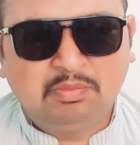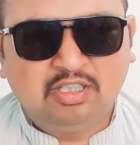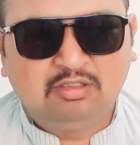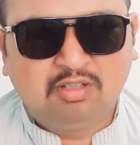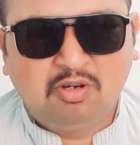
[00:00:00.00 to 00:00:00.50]

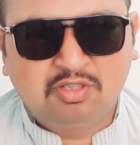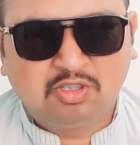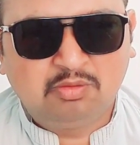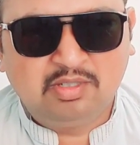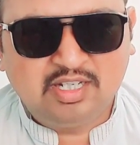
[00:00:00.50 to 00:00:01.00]
बदवाओं से
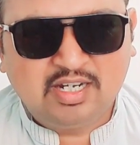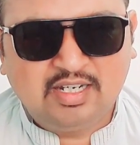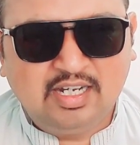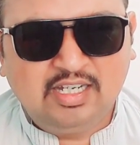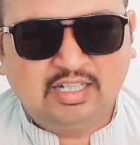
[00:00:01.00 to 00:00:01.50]
तुम्हें डर
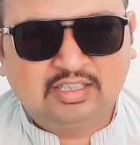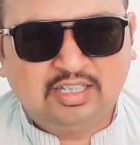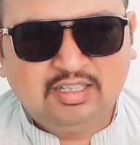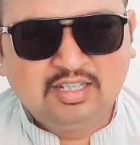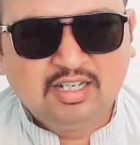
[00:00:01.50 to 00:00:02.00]
नहीं लगता